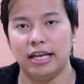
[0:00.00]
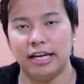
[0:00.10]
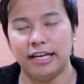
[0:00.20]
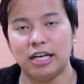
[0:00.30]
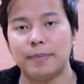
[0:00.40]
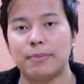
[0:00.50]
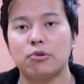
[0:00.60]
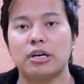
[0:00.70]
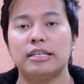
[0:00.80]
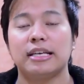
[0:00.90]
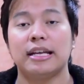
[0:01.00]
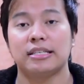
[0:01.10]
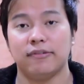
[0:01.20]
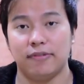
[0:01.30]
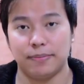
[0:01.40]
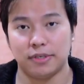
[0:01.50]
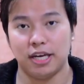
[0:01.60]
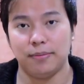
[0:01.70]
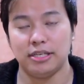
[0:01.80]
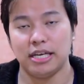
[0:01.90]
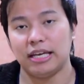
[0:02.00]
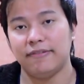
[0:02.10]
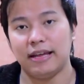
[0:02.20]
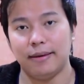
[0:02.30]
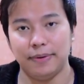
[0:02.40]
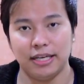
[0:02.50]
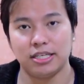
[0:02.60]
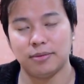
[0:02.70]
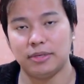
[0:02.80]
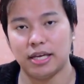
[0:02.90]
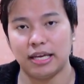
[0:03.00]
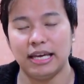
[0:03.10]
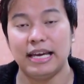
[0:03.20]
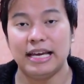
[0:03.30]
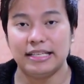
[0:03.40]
इंटरनेट पर आपको कई सारे ऐसे वेबसाइट मिल जाएंगे फिर एप्लीकेशन मिल जाएंगे